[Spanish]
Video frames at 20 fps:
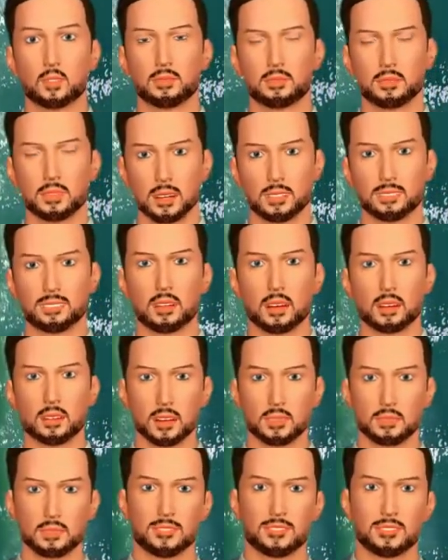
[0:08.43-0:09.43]
con su
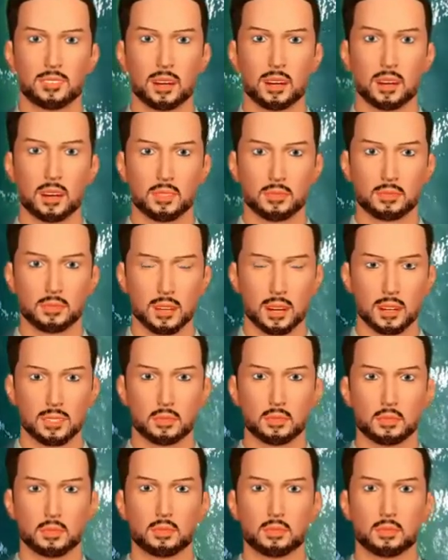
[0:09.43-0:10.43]
negocio
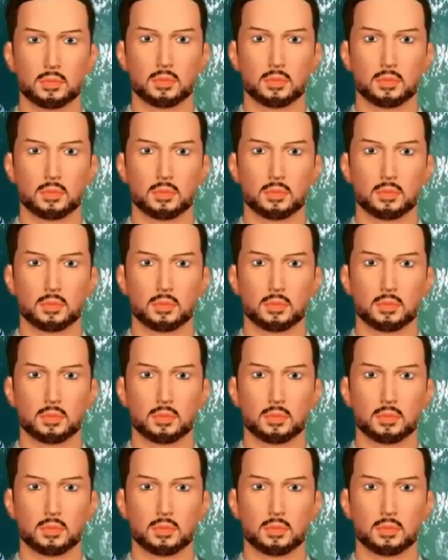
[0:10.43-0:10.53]
desapareciendo.